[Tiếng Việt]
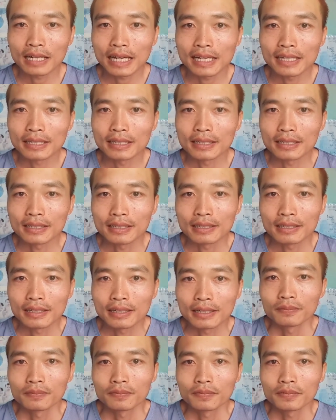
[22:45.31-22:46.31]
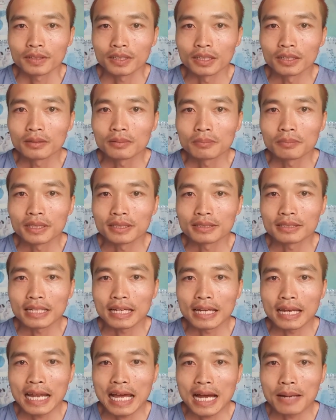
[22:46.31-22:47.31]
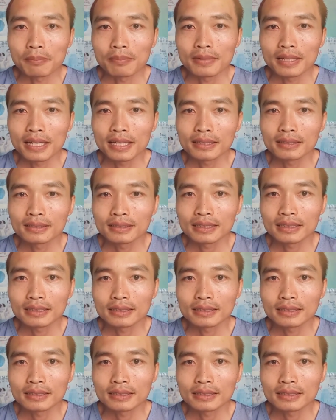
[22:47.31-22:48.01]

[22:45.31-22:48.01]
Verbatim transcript: này. Nhưng mình sẽ làm hết.